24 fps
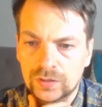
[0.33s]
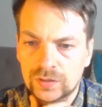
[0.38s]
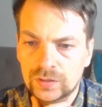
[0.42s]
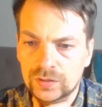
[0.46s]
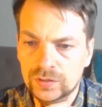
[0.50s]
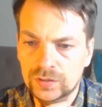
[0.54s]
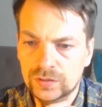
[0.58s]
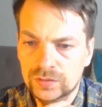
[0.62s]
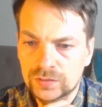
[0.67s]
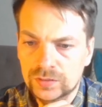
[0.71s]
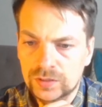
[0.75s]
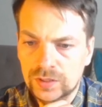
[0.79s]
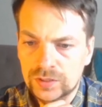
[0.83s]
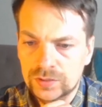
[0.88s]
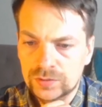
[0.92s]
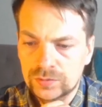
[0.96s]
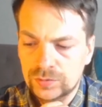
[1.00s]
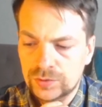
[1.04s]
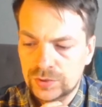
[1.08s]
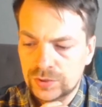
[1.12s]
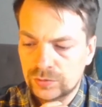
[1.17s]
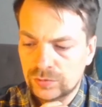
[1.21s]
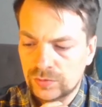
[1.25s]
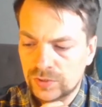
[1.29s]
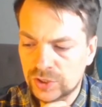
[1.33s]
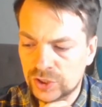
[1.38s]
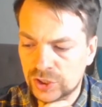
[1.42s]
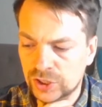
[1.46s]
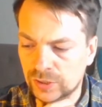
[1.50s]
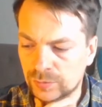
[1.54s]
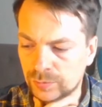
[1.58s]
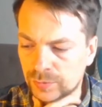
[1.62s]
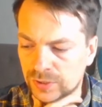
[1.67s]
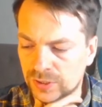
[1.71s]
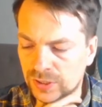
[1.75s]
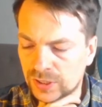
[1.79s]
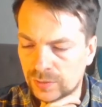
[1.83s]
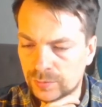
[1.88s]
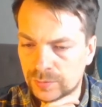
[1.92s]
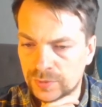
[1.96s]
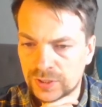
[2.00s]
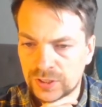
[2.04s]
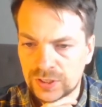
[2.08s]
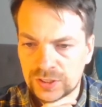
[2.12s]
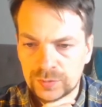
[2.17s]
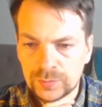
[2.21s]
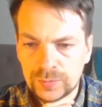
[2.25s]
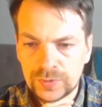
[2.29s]
А, здравствуйте, уважаемые
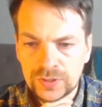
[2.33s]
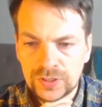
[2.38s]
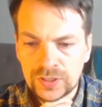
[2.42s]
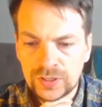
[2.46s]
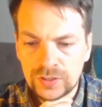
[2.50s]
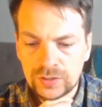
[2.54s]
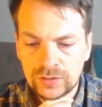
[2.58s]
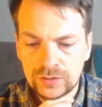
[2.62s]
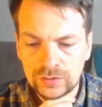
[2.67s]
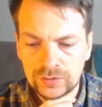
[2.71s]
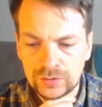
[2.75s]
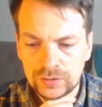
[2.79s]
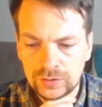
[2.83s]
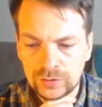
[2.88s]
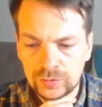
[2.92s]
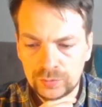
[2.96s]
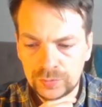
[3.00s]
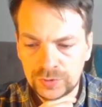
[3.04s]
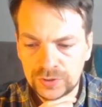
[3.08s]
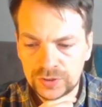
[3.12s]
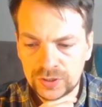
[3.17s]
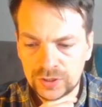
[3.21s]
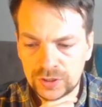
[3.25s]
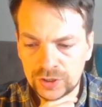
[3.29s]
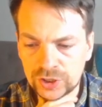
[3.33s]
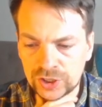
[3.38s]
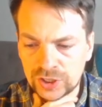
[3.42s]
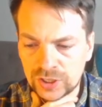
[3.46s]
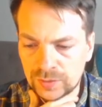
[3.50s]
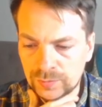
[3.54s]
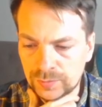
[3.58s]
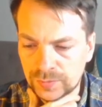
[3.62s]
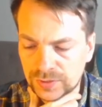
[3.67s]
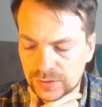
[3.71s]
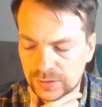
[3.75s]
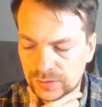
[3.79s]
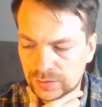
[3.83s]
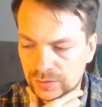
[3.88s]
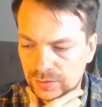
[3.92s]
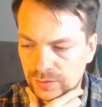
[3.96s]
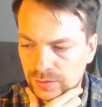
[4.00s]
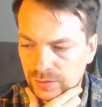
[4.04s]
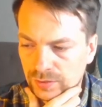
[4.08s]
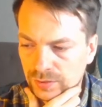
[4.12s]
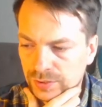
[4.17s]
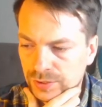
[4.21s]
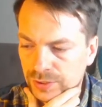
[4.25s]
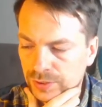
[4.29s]
дамы и господа, любители шахмат.
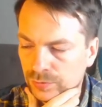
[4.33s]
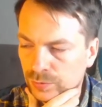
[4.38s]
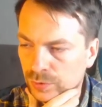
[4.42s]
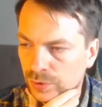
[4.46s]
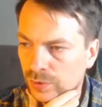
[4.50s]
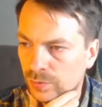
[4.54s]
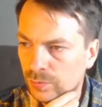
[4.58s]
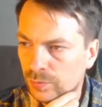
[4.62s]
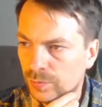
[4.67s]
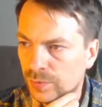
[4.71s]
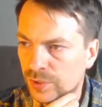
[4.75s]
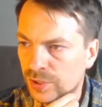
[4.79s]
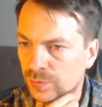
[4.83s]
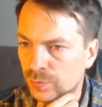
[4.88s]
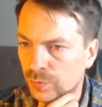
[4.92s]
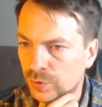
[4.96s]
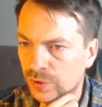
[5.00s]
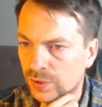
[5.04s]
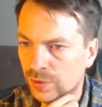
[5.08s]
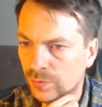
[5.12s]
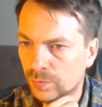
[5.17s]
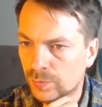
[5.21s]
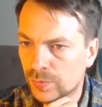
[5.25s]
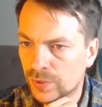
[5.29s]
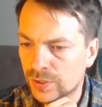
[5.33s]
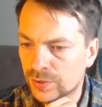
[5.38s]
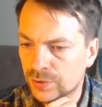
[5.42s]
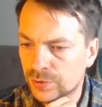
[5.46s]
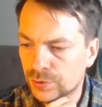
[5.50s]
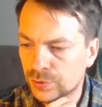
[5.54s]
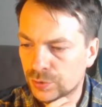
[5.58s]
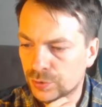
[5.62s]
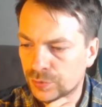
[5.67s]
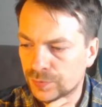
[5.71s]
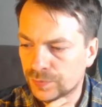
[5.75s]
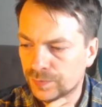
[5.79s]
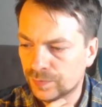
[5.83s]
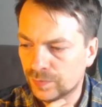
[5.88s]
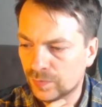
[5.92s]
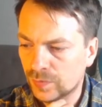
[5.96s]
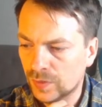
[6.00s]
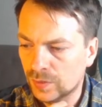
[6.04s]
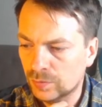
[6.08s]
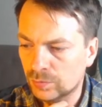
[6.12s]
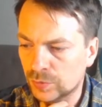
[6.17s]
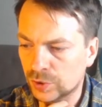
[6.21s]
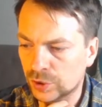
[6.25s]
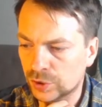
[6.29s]
А, сегодня мы посмотрим партию
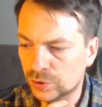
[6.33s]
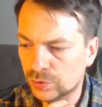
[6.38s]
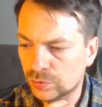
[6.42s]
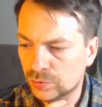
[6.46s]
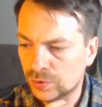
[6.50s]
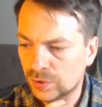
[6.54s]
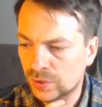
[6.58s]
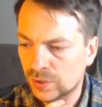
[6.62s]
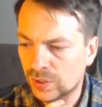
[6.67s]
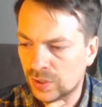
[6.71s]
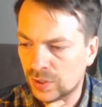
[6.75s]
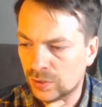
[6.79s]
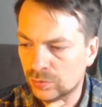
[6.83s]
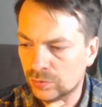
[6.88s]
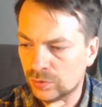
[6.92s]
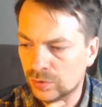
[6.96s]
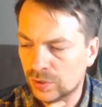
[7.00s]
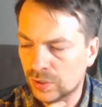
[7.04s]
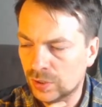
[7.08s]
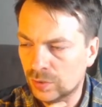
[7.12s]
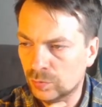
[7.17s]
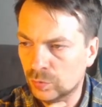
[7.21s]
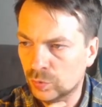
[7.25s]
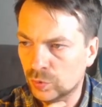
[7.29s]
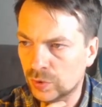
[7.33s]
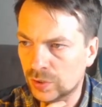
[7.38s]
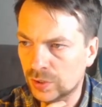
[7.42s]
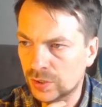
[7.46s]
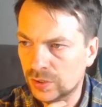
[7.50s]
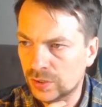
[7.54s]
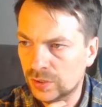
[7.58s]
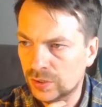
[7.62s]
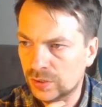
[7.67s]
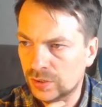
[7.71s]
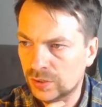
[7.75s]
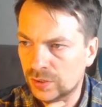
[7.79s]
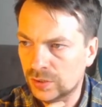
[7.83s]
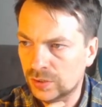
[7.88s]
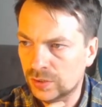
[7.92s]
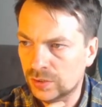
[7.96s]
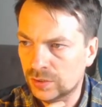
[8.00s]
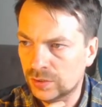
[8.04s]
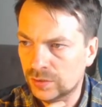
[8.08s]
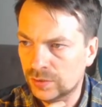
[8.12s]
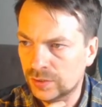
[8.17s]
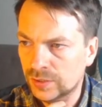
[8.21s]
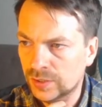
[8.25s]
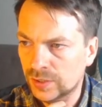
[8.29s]
между Хикару Накамурой
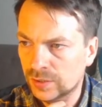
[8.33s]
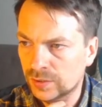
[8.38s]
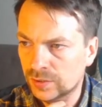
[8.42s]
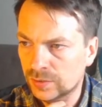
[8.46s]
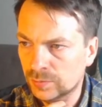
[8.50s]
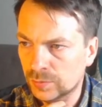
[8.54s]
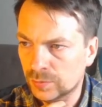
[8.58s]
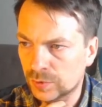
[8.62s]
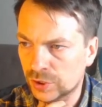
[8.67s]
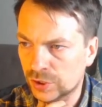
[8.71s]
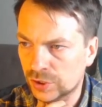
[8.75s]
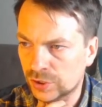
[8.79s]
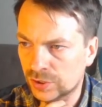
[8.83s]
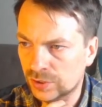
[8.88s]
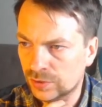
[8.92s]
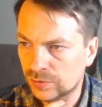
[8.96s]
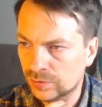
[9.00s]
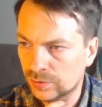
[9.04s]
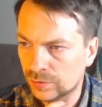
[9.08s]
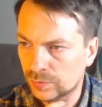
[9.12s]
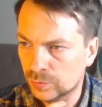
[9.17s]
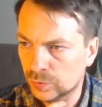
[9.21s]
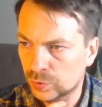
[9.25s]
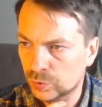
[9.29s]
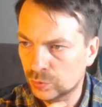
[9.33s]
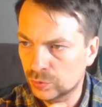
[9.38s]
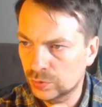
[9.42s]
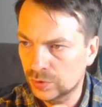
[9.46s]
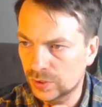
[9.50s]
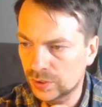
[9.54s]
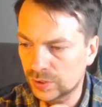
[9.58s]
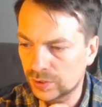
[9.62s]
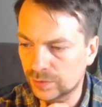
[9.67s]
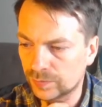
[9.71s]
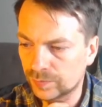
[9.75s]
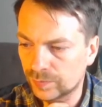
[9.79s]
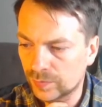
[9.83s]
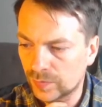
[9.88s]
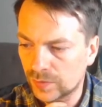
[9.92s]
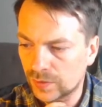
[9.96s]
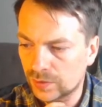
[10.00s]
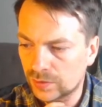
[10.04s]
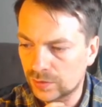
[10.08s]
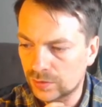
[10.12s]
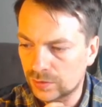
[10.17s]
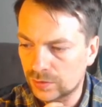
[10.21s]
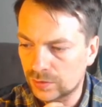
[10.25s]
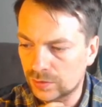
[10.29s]
и Яном Кшиштофом Дудой.
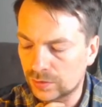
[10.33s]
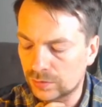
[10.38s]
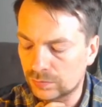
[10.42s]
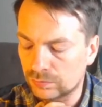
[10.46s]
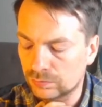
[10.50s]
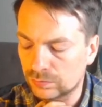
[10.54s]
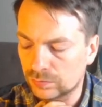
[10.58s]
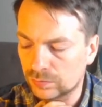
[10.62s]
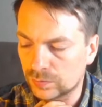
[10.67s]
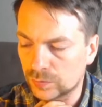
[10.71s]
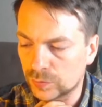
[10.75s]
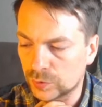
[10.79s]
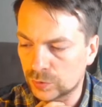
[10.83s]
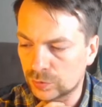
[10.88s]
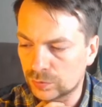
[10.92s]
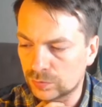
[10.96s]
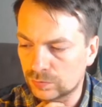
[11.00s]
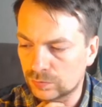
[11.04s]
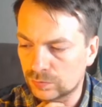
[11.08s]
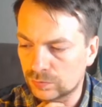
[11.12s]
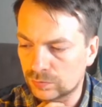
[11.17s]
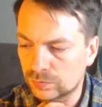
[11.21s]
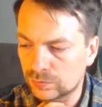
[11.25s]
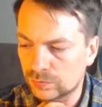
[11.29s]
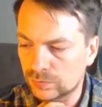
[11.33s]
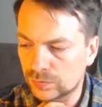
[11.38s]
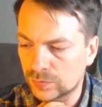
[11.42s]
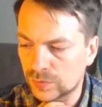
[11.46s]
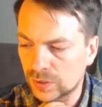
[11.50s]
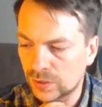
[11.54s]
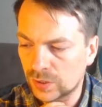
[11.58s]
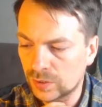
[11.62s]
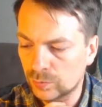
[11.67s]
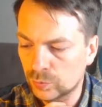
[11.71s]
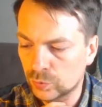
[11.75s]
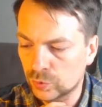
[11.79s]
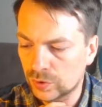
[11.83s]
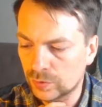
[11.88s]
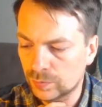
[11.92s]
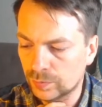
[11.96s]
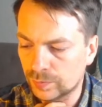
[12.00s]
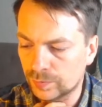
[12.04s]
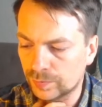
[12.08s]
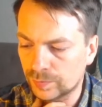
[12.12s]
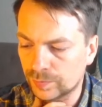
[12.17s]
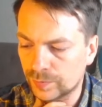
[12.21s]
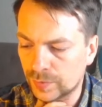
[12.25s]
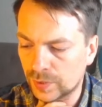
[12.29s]
А, ну, Накамура
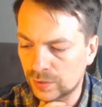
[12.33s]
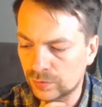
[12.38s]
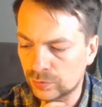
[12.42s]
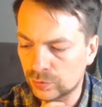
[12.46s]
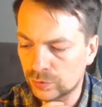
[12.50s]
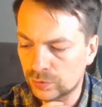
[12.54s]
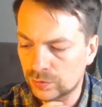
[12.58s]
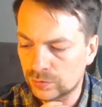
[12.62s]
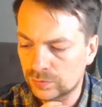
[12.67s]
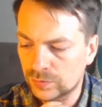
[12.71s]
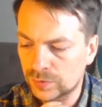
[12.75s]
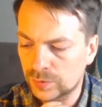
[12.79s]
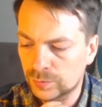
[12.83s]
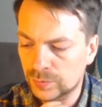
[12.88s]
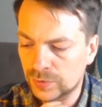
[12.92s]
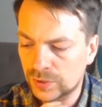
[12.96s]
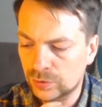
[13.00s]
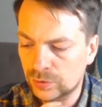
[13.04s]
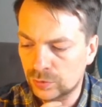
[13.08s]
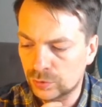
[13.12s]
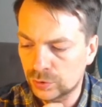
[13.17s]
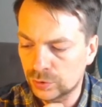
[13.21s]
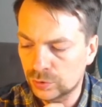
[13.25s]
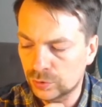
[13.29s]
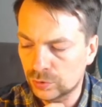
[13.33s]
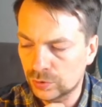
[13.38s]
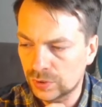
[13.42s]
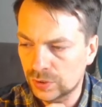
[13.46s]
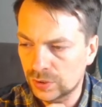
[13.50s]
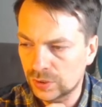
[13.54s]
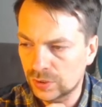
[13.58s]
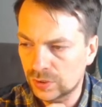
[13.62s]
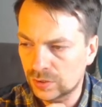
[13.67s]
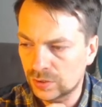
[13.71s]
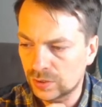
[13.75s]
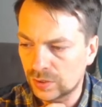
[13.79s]
провел неплохой турнир.